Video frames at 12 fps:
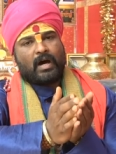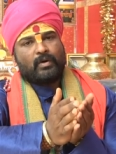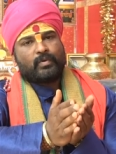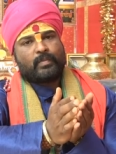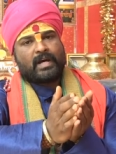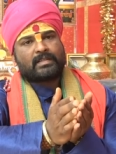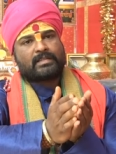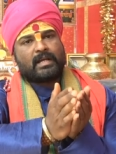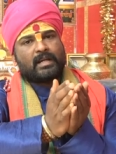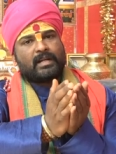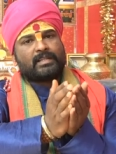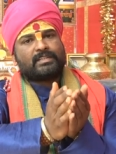ఆరు
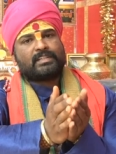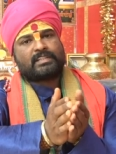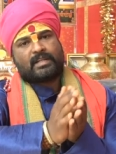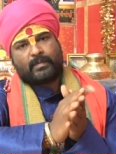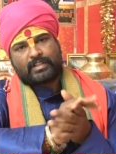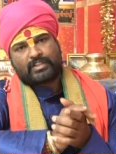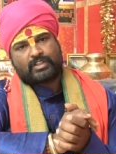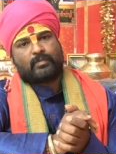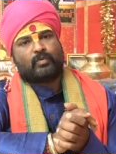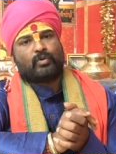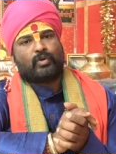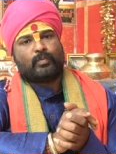మాసాల నుంచి
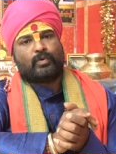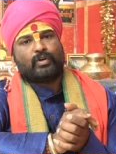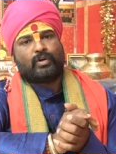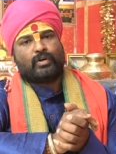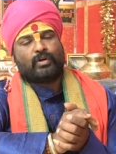సంవత్సరము లోపల